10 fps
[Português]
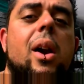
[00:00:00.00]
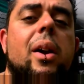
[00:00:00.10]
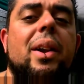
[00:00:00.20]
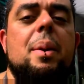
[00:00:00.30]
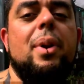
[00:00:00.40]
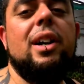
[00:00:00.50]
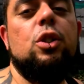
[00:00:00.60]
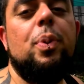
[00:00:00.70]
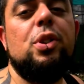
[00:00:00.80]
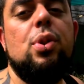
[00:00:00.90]
Lembrando,
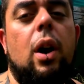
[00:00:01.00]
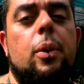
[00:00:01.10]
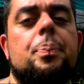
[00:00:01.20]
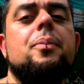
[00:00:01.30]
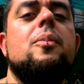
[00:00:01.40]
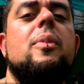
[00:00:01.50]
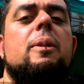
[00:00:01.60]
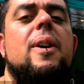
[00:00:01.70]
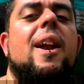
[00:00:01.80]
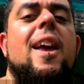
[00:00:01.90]
pessoal,
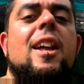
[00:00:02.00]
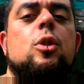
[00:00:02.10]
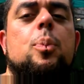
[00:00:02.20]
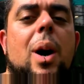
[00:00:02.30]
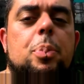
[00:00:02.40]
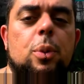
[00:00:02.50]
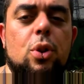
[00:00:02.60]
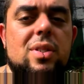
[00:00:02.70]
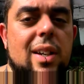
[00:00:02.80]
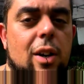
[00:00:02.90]
valendo a
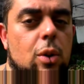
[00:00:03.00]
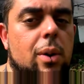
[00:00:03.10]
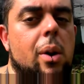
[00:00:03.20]
promoção